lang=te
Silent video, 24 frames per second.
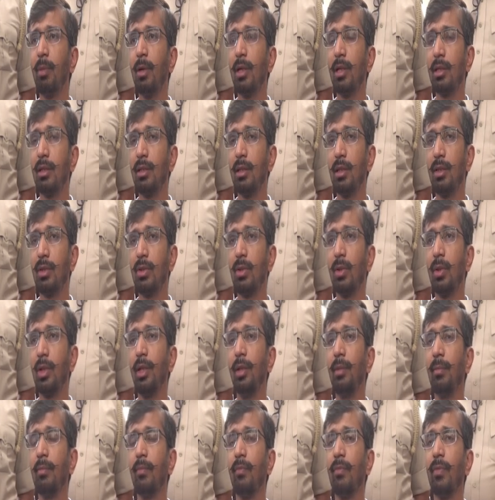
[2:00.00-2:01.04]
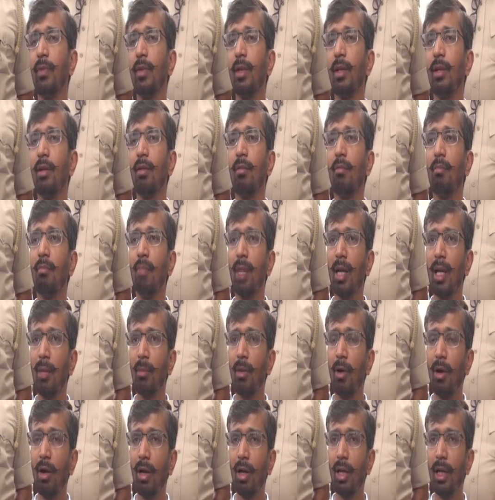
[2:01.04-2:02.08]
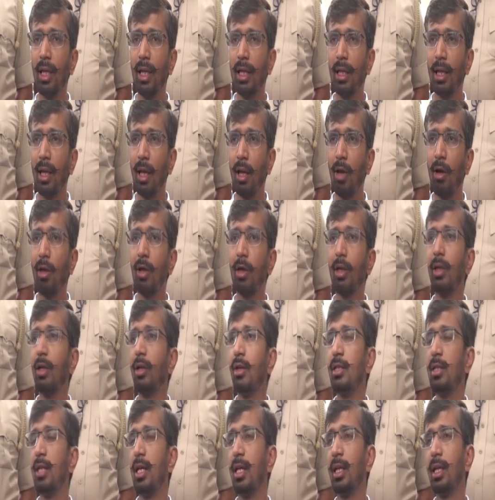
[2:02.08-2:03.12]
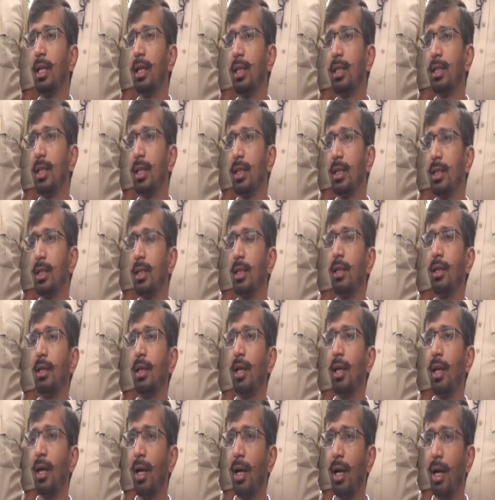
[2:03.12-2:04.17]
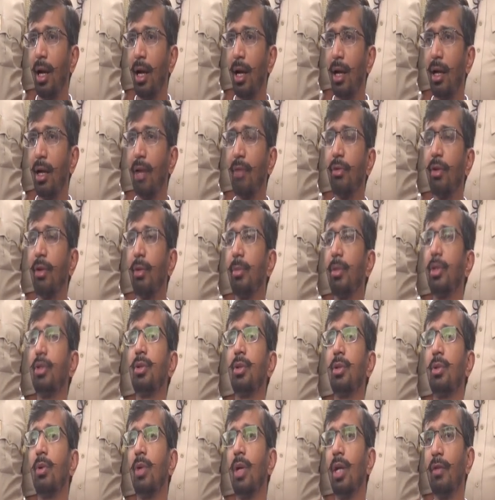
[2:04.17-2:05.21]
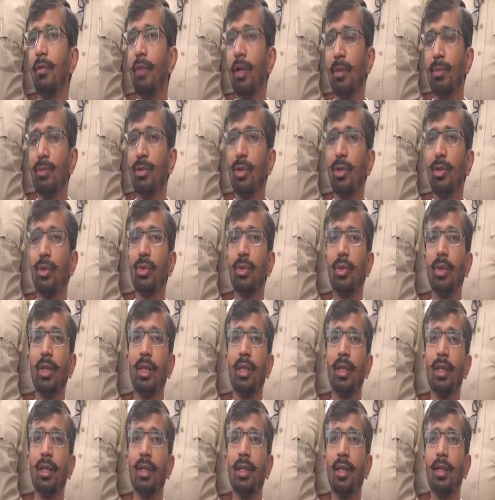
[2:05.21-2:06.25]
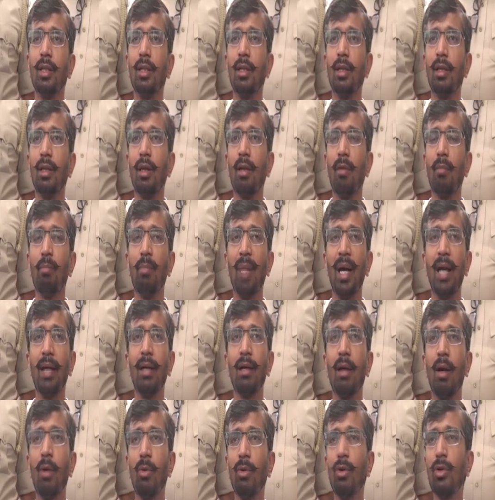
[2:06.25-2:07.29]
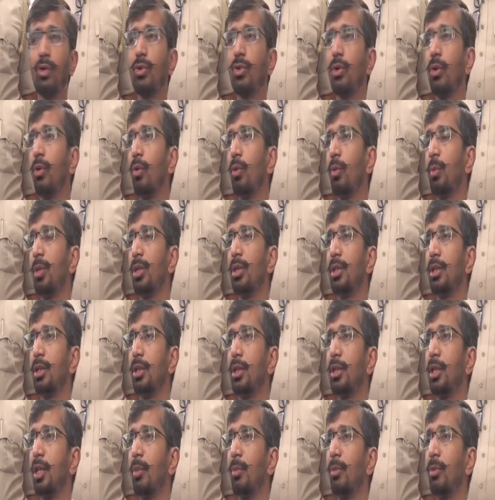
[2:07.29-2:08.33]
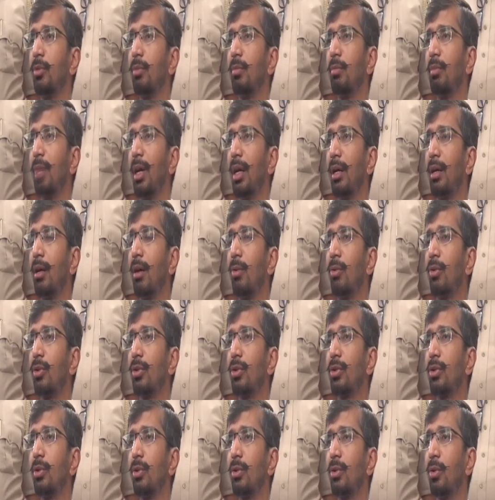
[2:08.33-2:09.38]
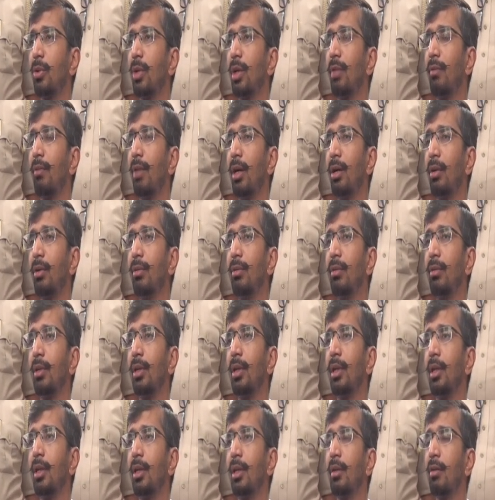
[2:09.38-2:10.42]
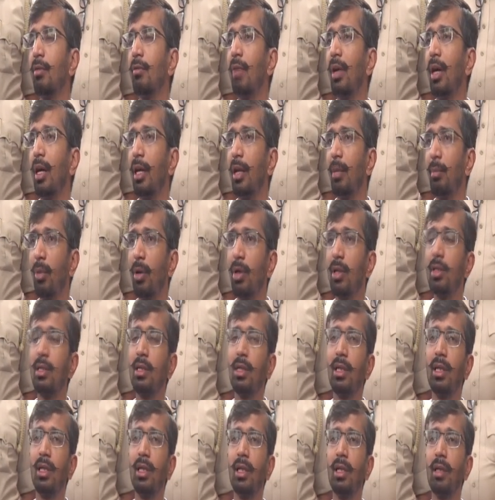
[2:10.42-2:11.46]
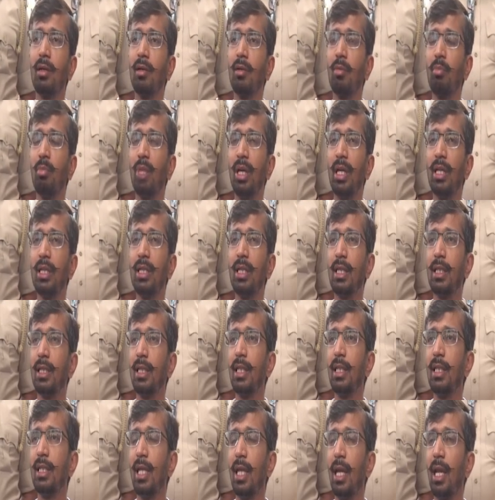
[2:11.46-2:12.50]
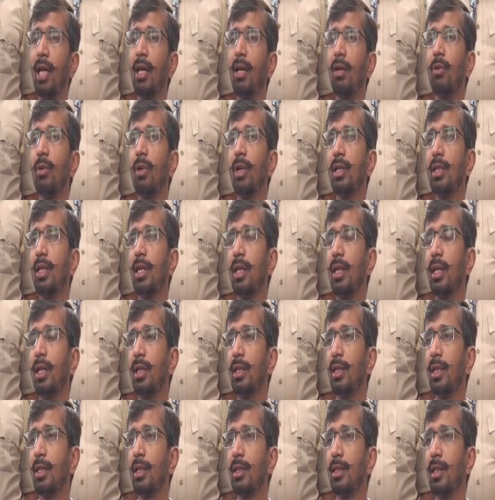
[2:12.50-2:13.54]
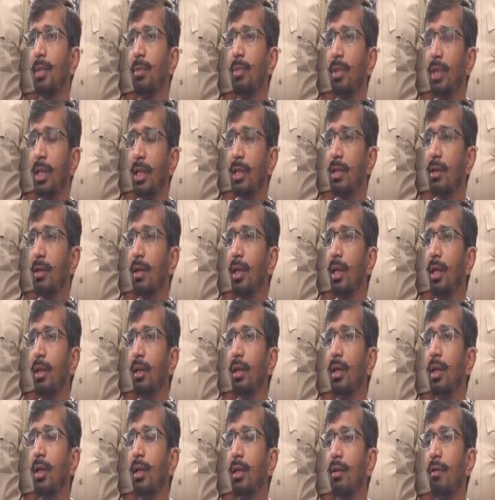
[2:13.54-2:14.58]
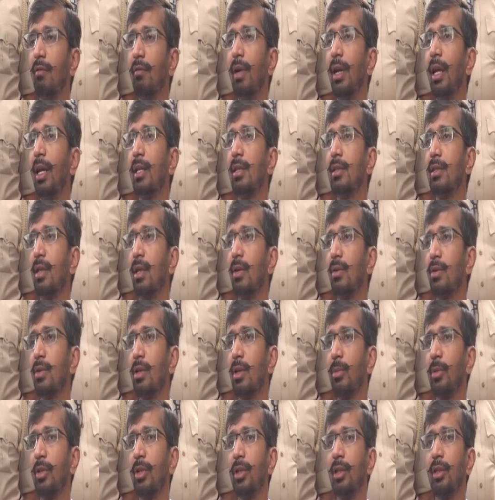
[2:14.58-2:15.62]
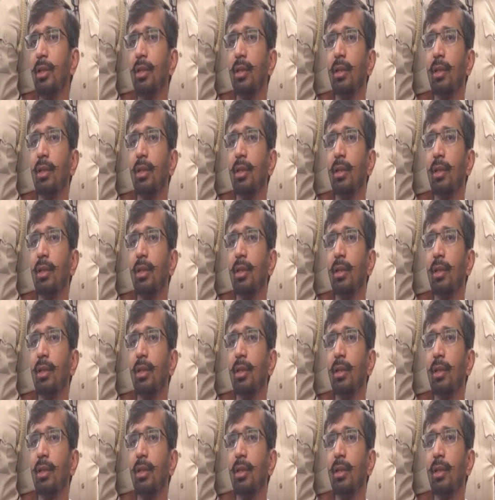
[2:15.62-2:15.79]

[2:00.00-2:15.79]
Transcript: పాస్ తీసుకొని మనం ఆన్లైన్ నా లాగిన్లో జనరేట్ చేసి ఆ కన్ఫర్మేషన్ కూడా ఇవ్వడం జరుగుతుంది బ్యాంక్ కౌంటర్స్ కూడా ఓపెన్ చేశాము బ్యాంక్ కౌంటర్స్లో కూడా వాళ్ళు వాళ్ళ డిపాజిట్ని పే చేసి చలాన్ కూడా జనరేట్ చేస్తాం తీసుకుని వెళ్లాల్సిన అవసరం ఉంది